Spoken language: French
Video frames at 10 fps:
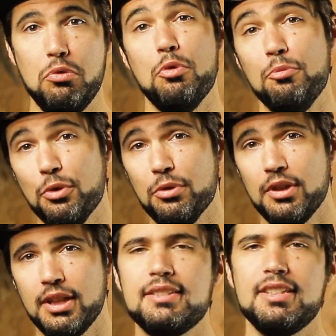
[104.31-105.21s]
Le
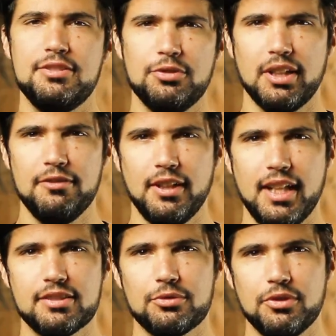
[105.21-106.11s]
mieux, c'est de se
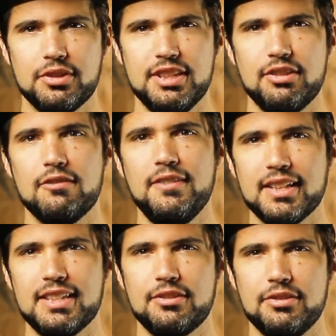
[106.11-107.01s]
référer à ce qu'on en dit dans le
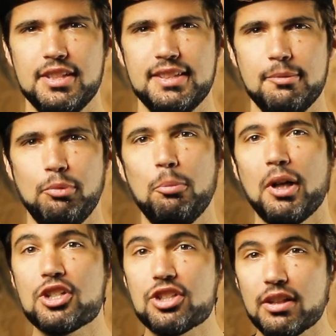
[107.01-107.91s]
verdict d'essai
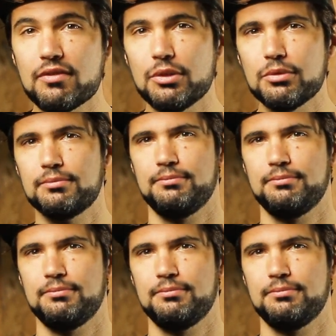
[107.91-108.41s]
propre à chaque vélo.